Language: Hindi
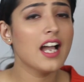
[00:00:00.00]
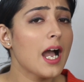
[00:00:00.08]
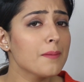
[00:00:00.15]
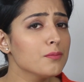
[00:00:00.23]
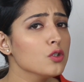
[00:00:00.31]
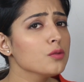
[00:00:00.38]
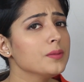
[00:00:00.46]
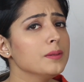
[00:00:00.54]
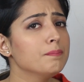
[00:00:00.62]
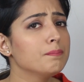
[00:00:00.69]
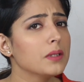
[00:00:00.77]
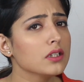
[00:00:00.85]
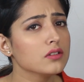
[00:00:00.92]
आप लोग भी
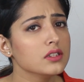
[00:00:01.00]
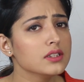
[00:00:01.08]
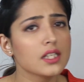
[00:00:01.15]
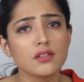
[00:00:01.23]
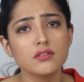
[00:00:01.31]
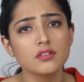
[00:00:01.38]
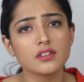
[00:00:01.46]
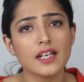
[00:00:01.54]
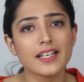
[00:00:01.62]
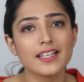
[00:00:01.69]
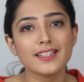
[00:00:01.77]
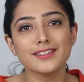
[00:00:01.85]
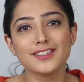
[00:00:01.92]
बिल्कुल ज़रूर
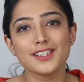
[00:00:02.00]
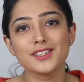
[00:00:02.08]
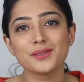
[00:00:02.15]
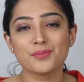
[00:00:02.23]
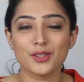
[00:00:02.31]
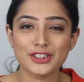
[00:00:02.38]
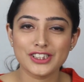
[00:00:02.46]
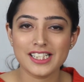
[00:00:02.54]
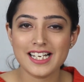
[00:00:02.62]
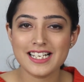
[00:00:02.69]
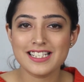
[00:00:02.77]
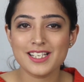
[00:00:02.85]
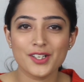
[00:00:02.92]
ट्राई कीजिए इस
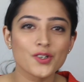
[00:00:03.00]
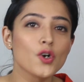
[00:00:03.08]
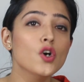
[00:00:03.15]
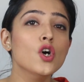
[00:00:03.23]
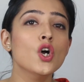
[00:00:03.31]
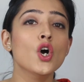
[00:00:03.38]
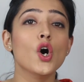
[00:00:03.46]
मॉइस्चराइज़र को